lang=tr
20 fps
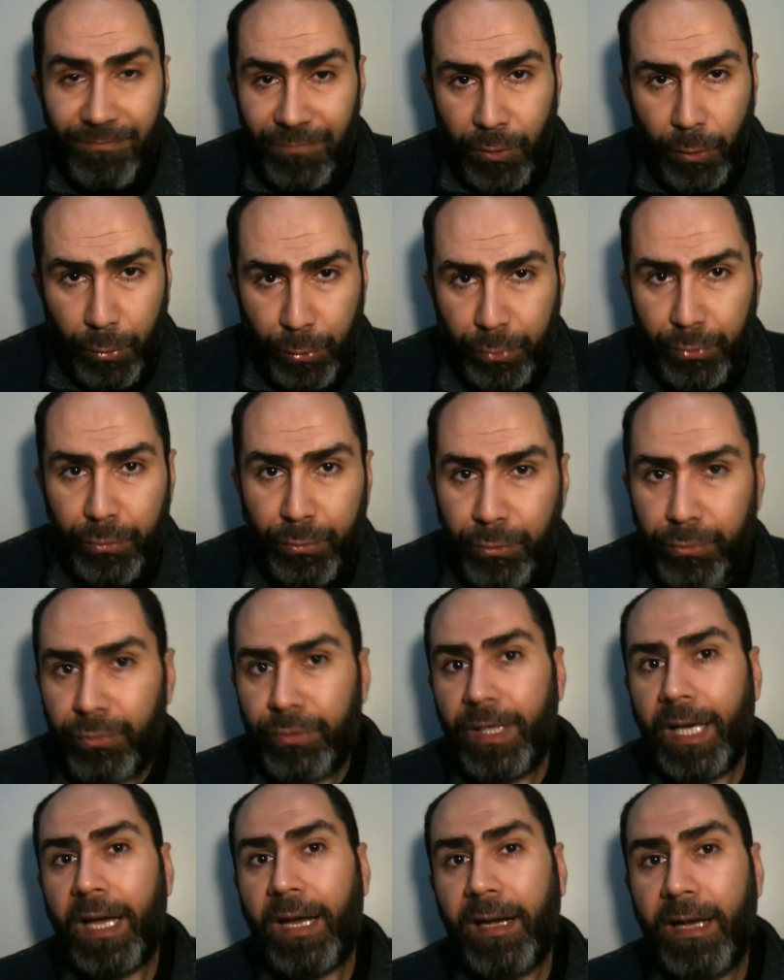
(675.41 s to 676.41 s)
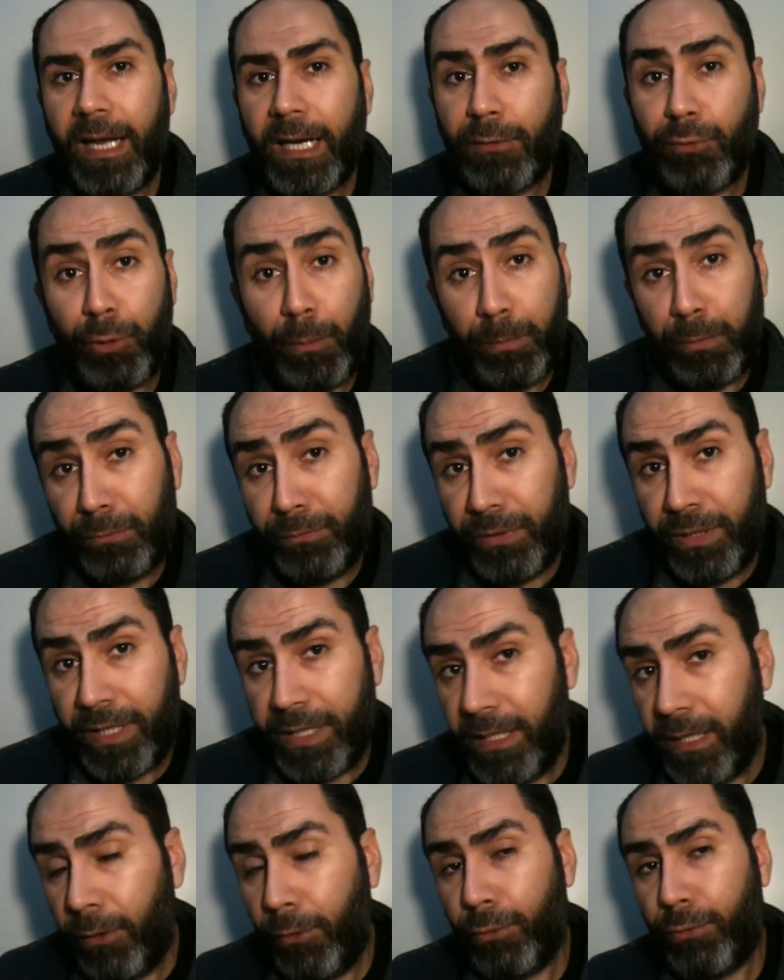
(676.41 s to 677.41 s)
götürdüğü yerler, toplumu
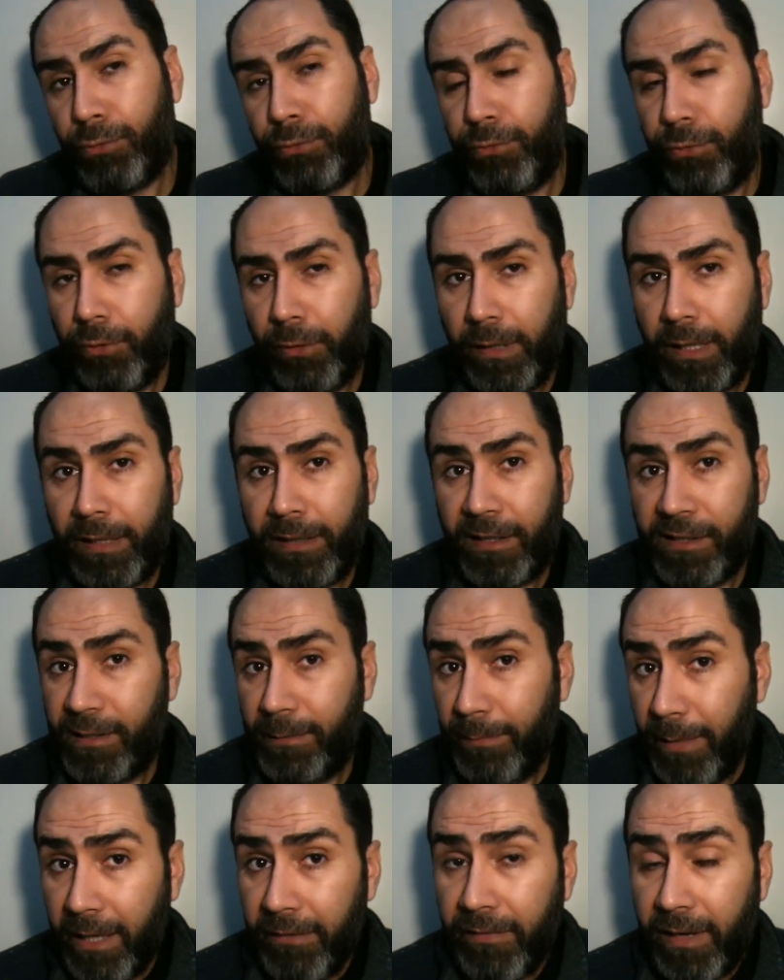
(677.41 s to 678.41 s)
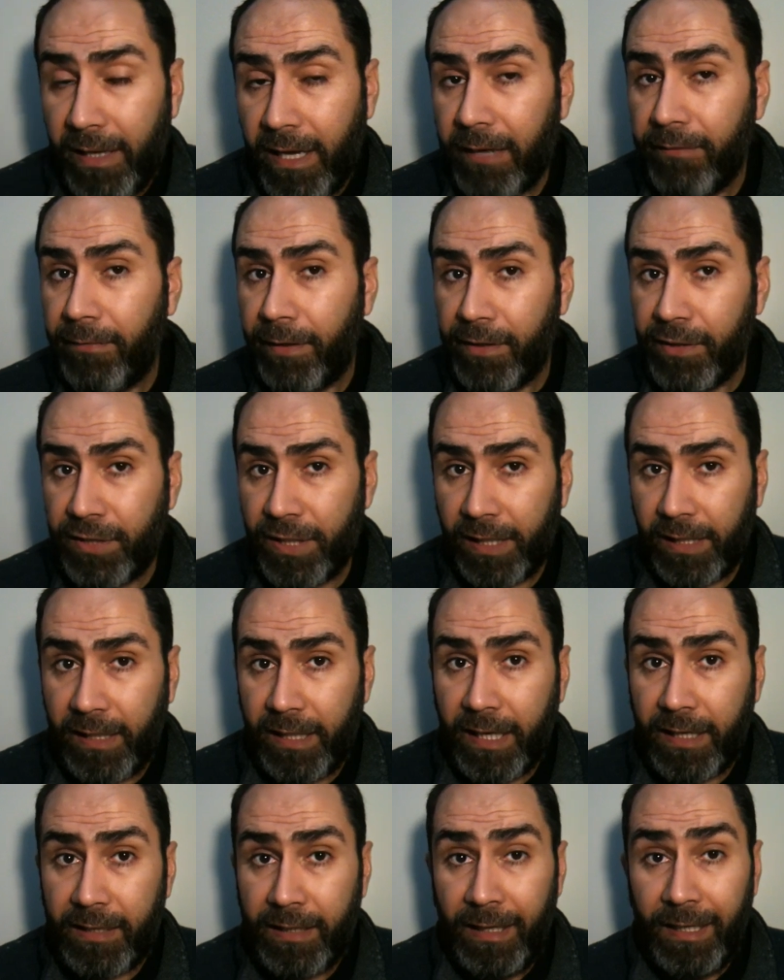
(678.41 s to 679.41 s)
nereye götürüyorlar, nasıl meyveler
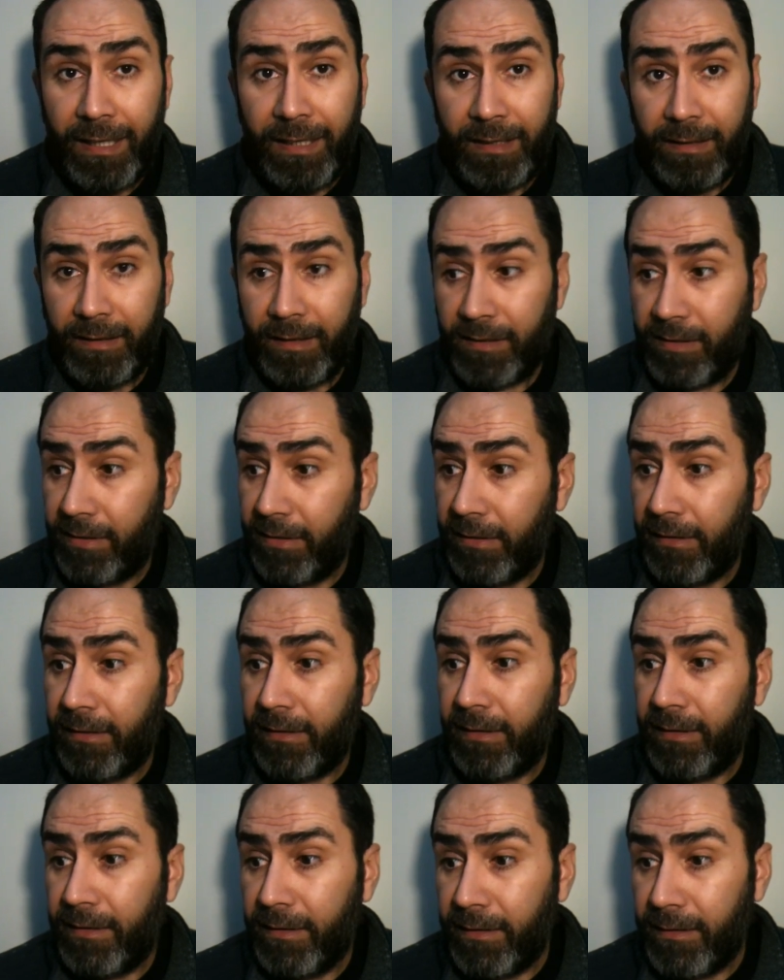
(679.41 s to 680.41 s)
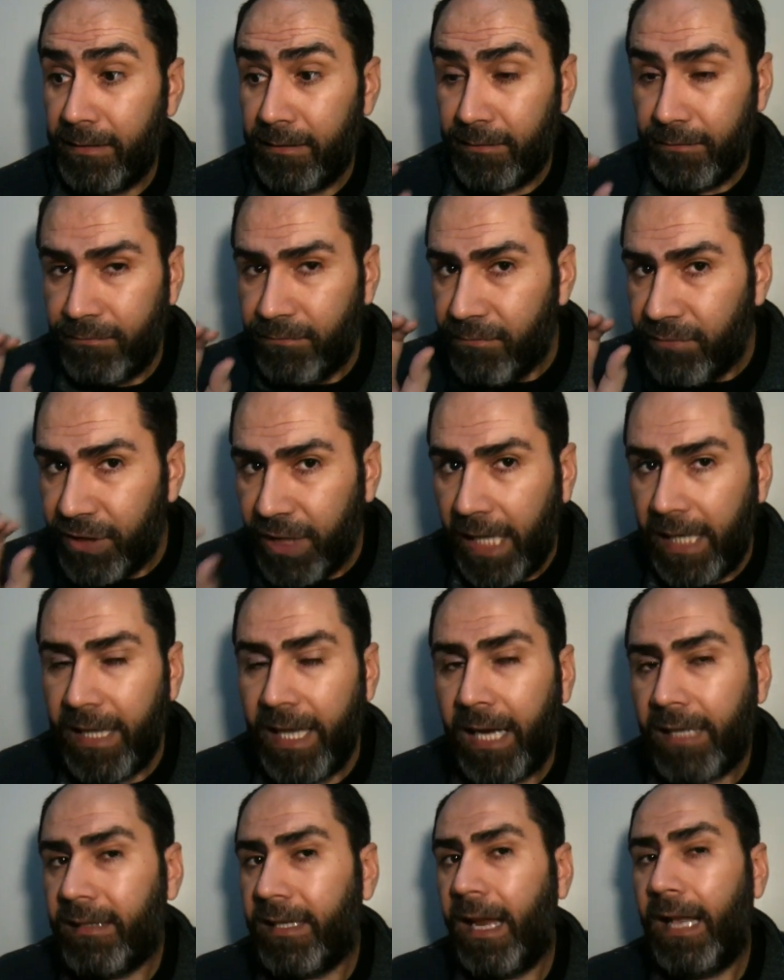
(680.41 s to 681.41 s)
verecekler, nasıl e,
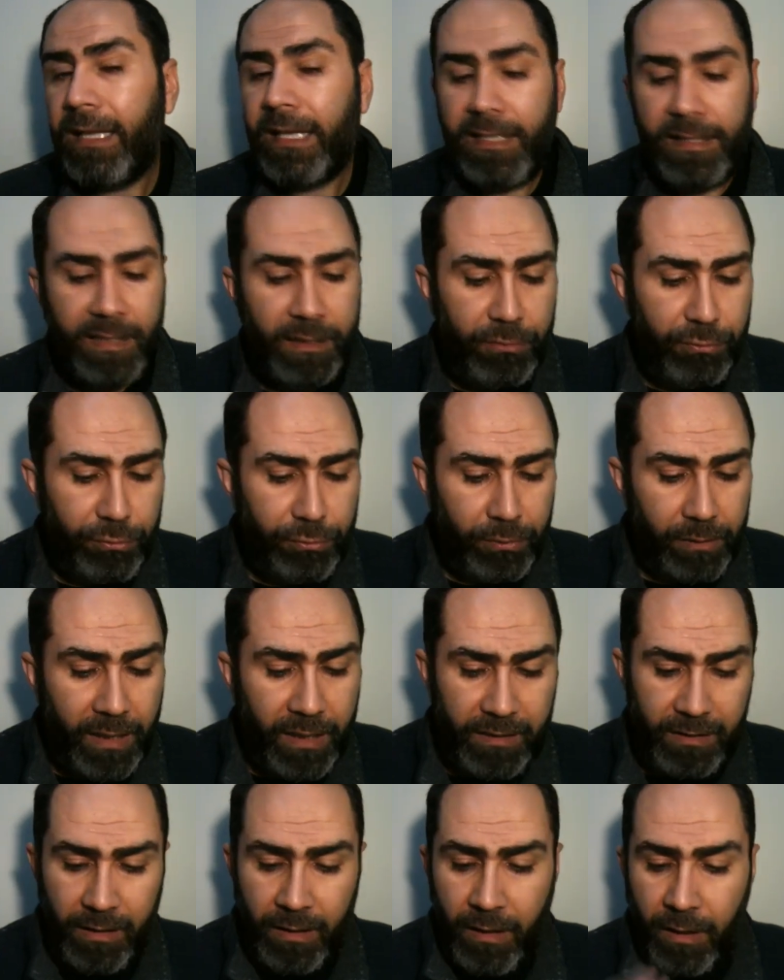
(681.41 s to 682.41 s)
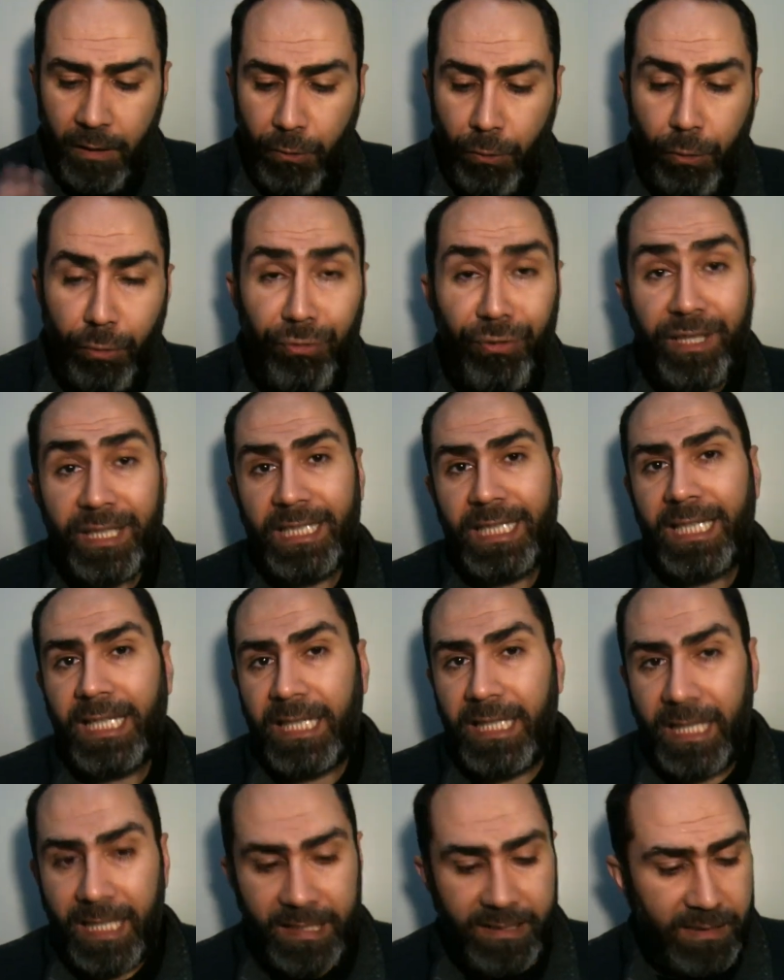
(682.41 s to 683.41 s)
şeyler telkin ediyorlar. Onların
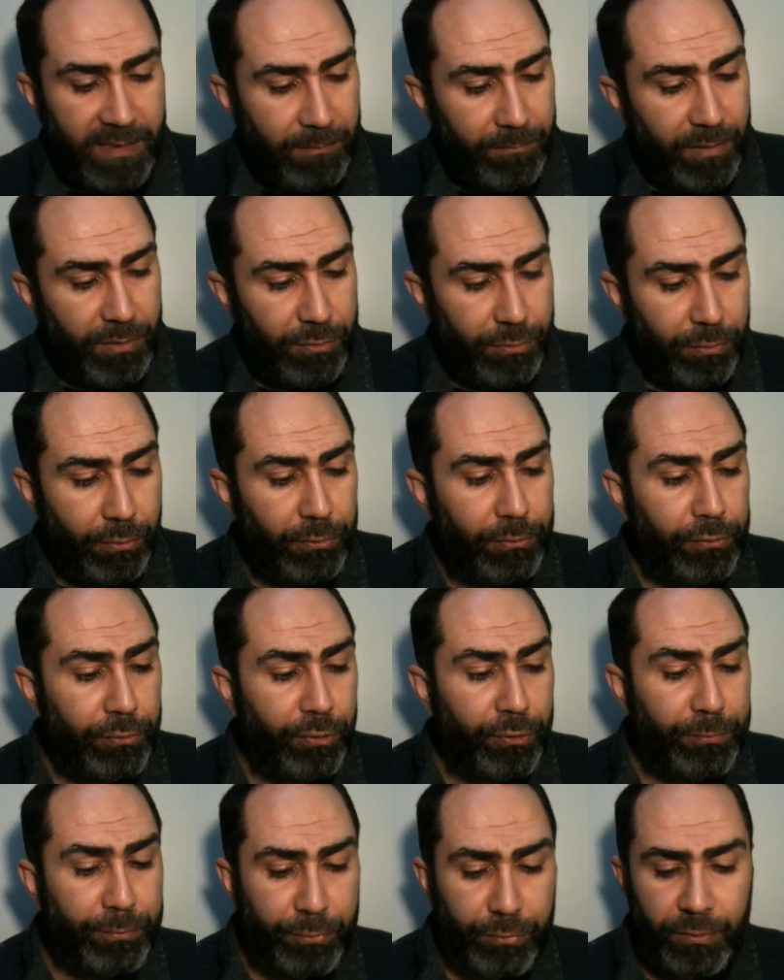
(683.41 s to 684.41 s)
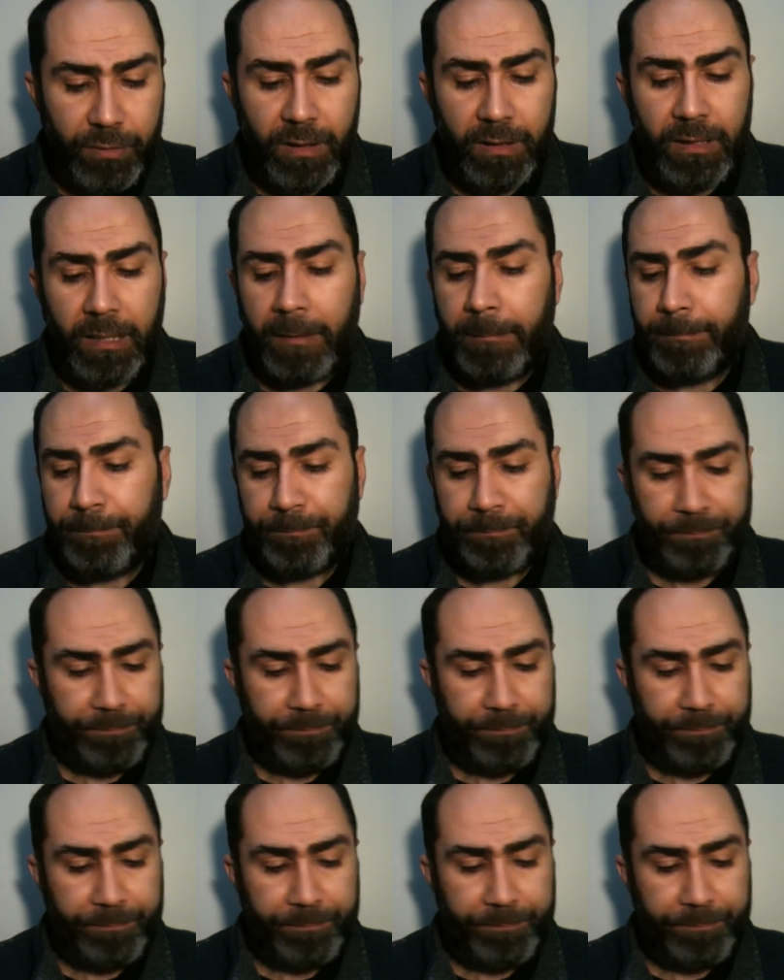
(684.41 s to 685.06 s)
kıyaslaması oluyor burada da.